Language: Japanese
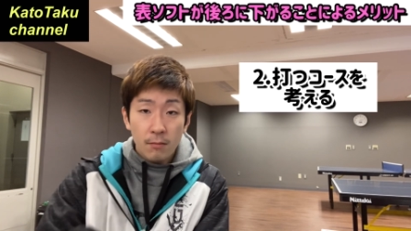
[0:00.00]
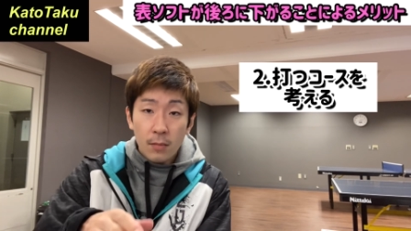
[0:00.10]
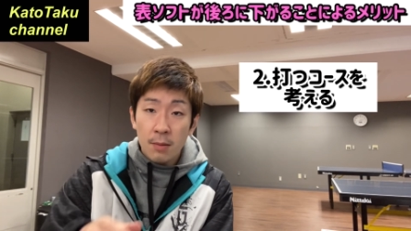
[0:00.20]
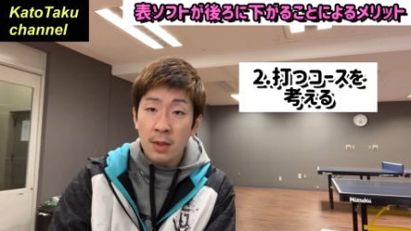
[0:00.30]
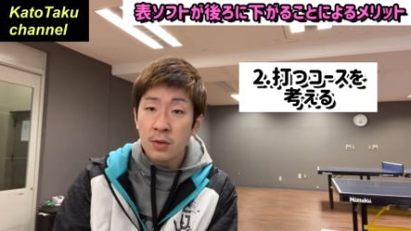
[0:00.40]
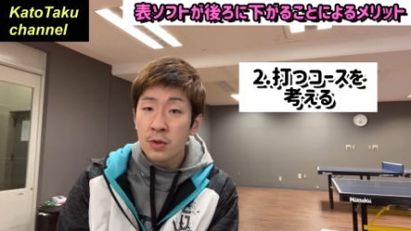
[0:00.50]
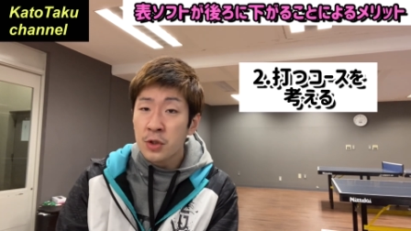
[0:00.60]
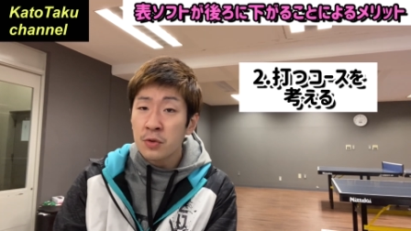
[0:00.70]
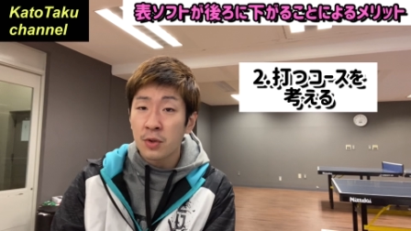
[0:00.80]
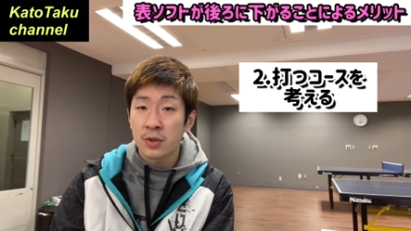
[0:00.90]
まあ、その
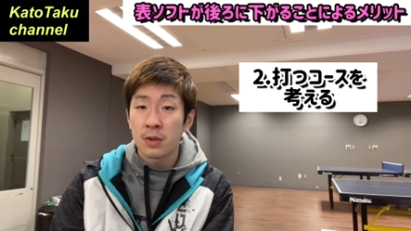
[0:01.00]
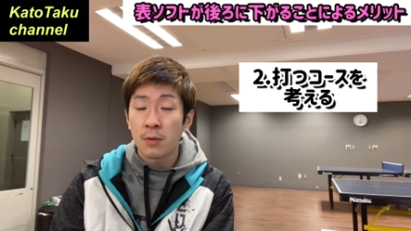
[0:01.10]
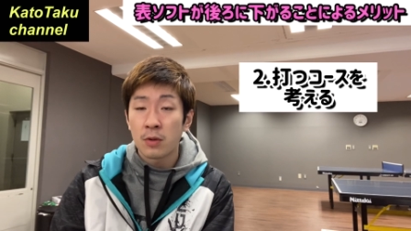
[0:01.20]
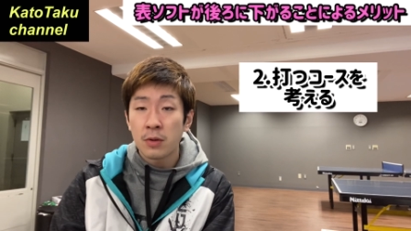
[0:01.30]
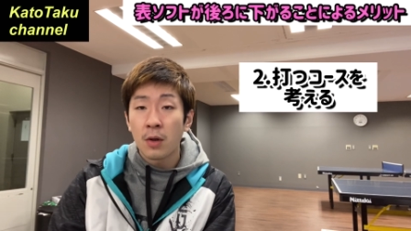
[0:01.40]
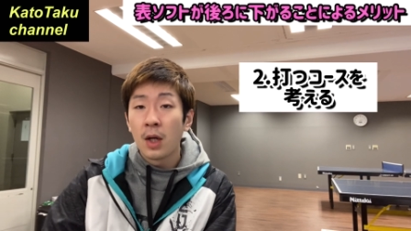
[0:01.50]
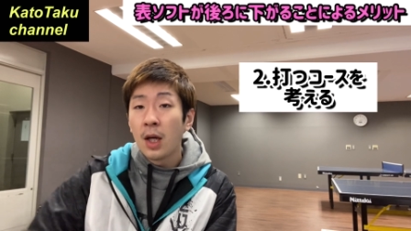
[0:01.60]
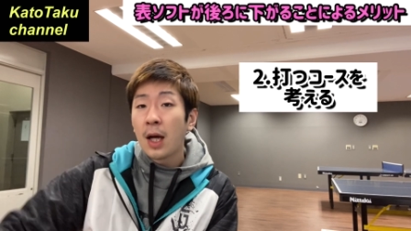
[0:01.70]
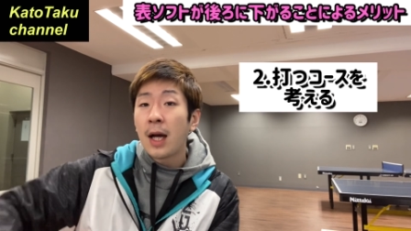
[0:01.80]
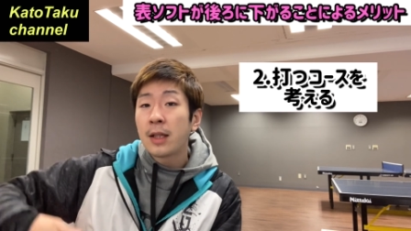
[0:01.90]
シュートするボールを
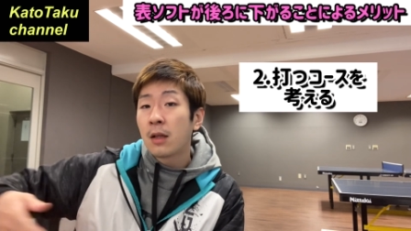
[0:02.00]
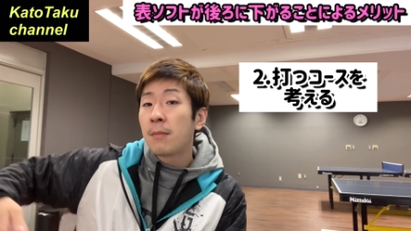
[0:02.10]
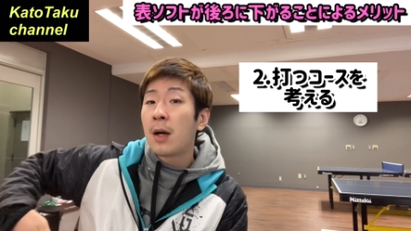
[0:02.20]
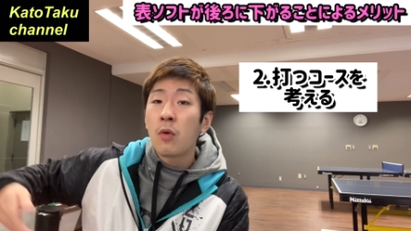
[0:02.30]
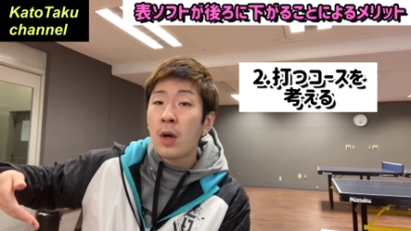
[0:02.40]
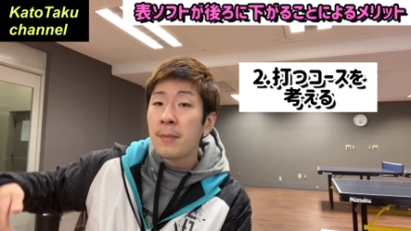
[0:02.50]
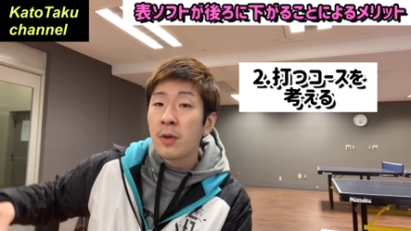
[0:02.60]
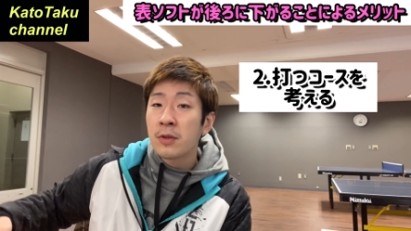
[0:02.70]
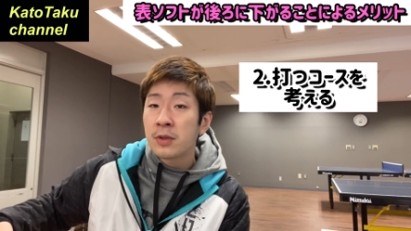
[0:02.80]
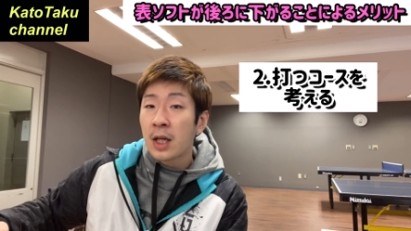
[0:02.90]
相手のまあ
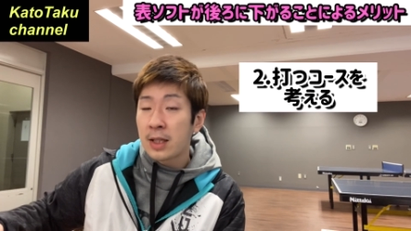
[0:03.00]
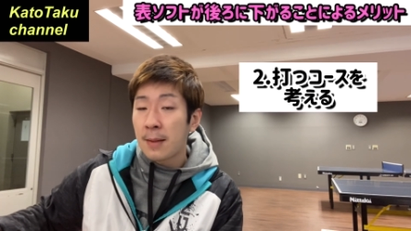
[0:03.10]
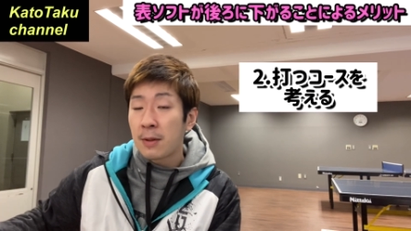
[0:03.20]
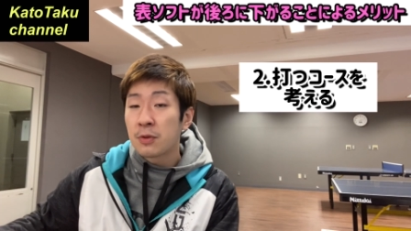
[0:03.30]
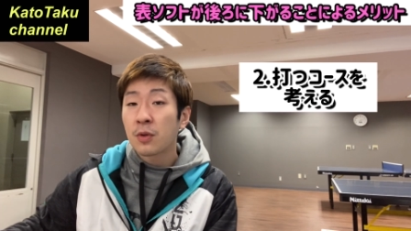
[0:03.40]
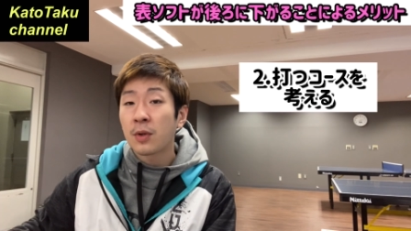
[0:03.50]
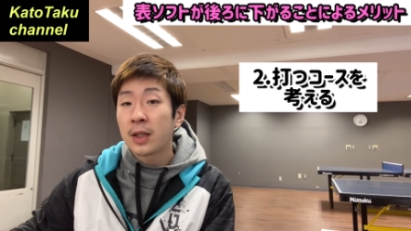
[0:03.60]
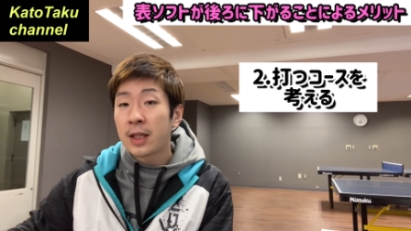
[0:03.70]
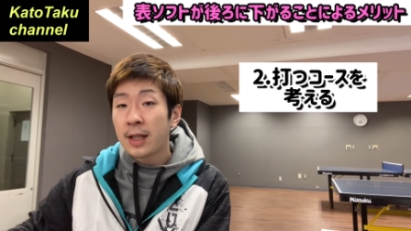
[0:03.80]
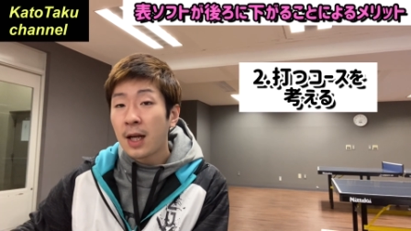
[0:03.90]
フォアミドルぐらいにやっぱ打つこと
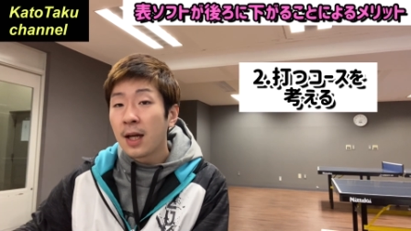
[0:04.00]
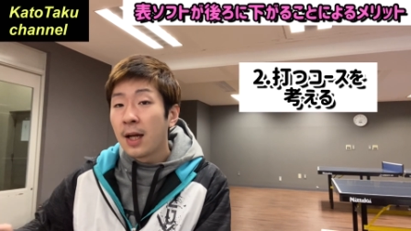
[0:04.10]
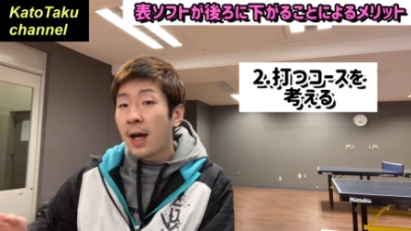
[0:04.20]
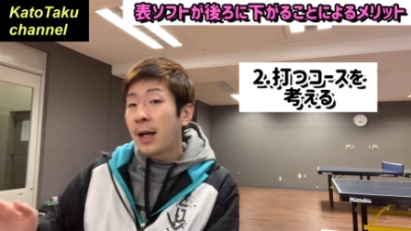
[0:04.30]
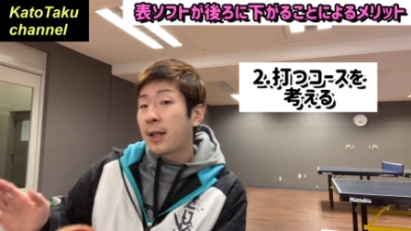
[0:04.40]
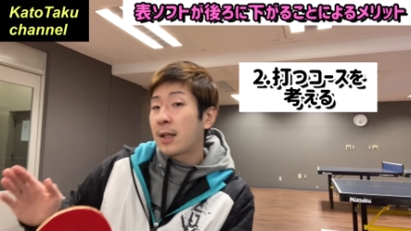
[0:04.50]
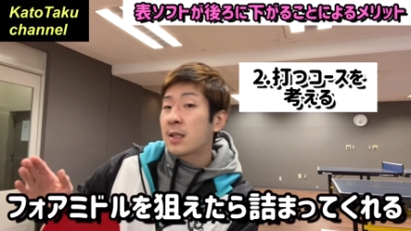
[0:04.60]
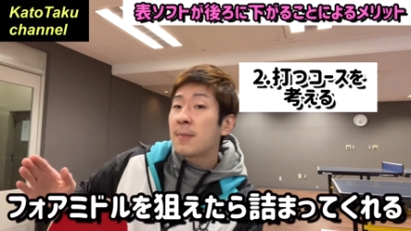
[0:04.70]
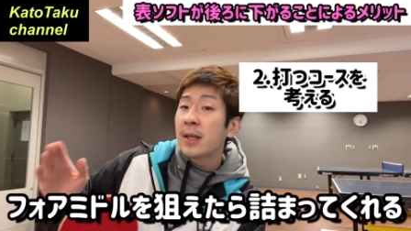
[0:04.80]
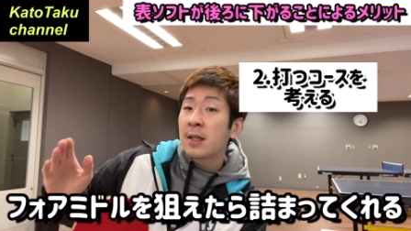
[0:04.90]
ができたら相手が
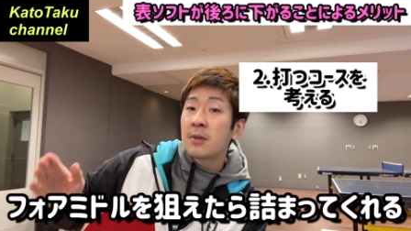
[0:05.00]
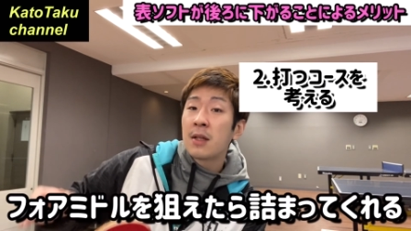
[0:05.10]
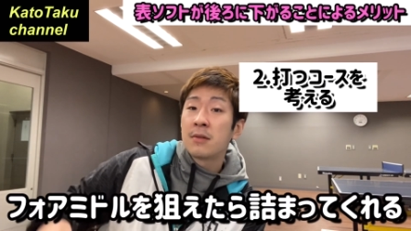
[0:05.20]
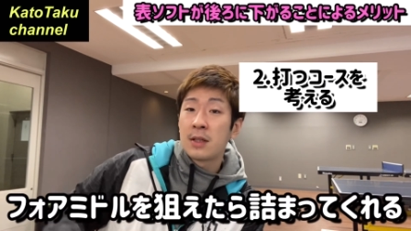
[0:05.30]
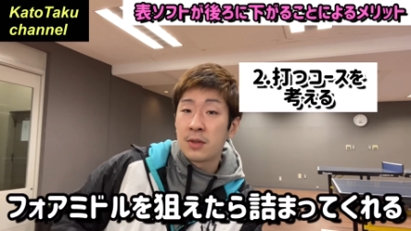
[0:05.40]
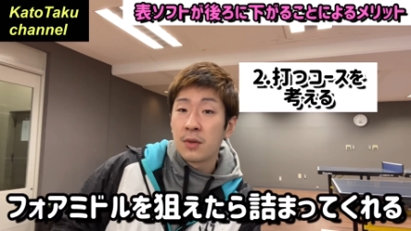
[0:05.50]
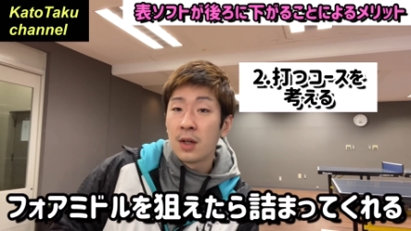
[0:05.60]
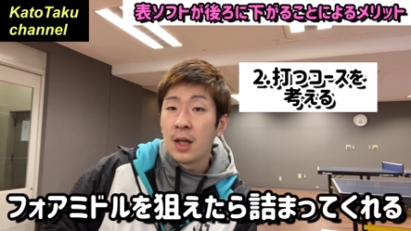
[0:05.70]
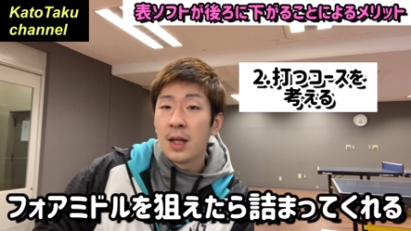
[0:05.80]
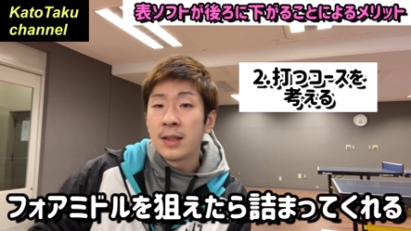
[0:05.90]
詰まってくれるんです
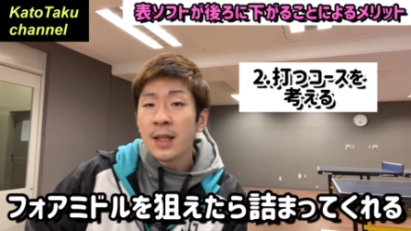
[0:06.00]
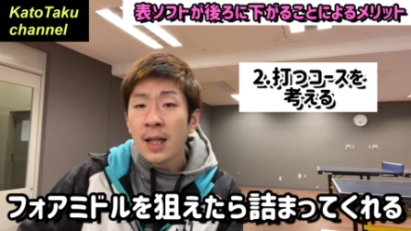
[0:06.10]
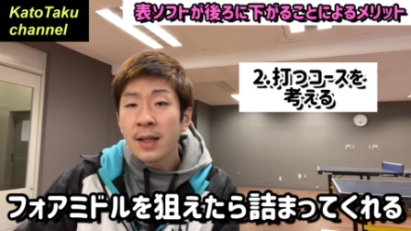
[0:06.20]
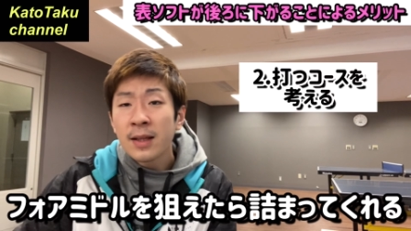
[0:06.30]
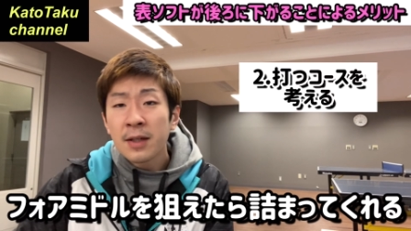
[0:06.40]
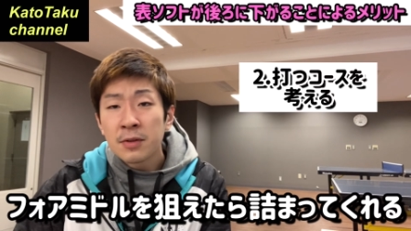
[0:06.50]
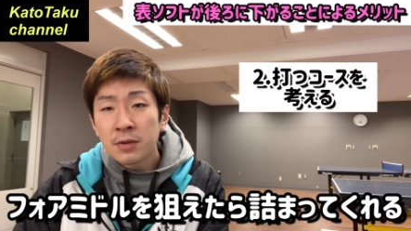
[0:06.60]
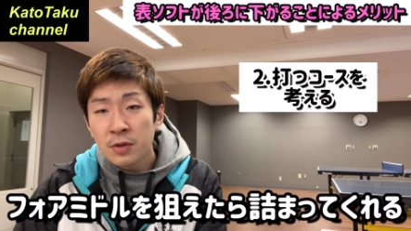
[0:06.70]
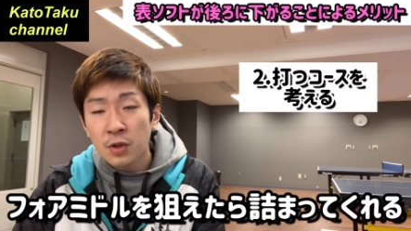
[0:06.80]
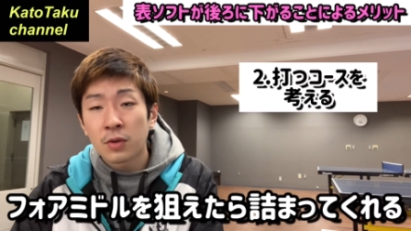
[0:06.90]
よってなってく
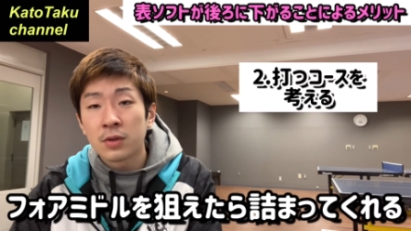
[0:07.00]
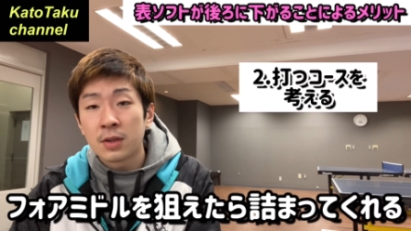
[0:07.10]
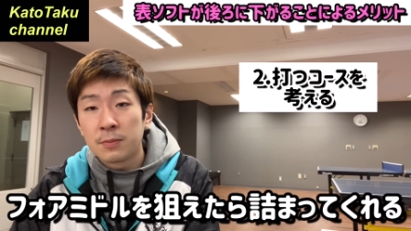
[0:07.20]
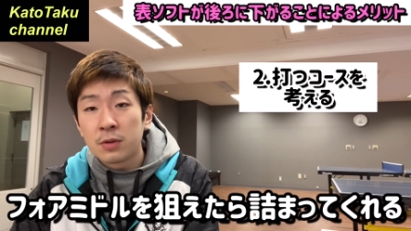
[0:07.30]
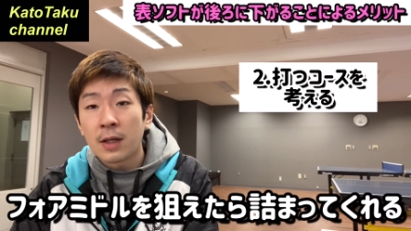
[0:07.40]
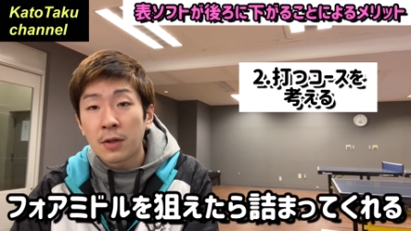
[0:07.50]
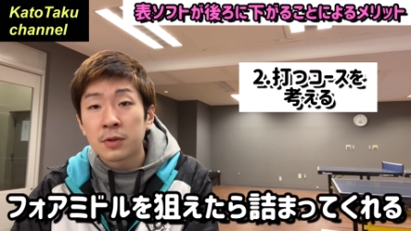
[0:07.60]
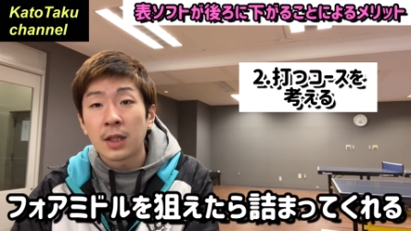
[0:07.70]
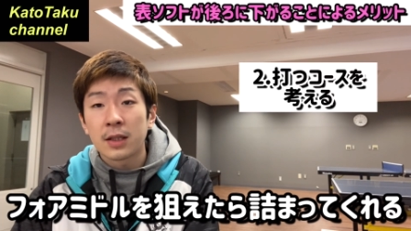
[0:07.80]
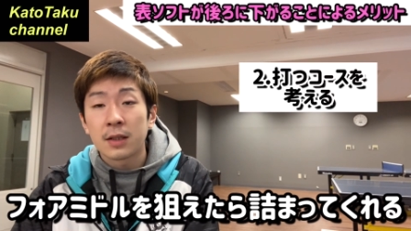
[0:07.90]
るとちょっとずつ分は良く
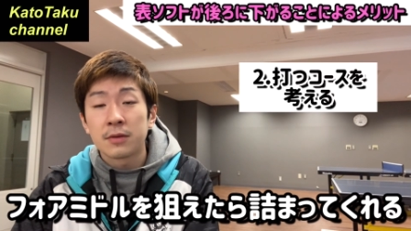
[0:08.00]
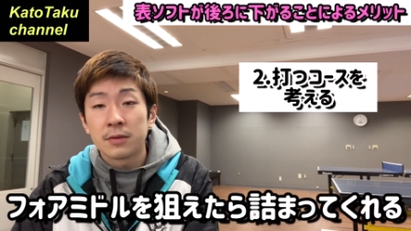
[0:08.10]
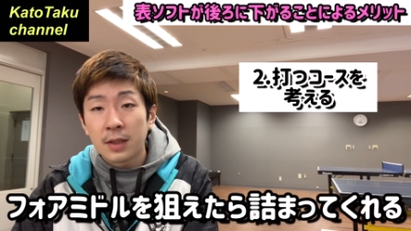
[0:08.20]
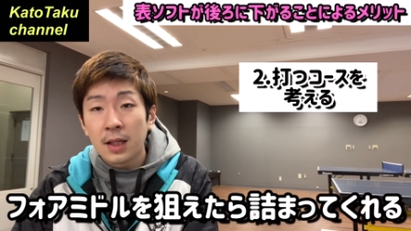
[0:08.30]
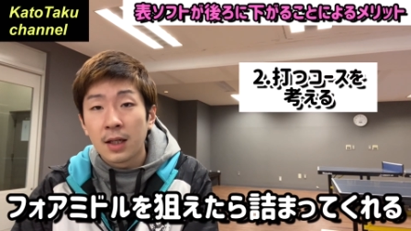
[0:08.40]
なってくるんで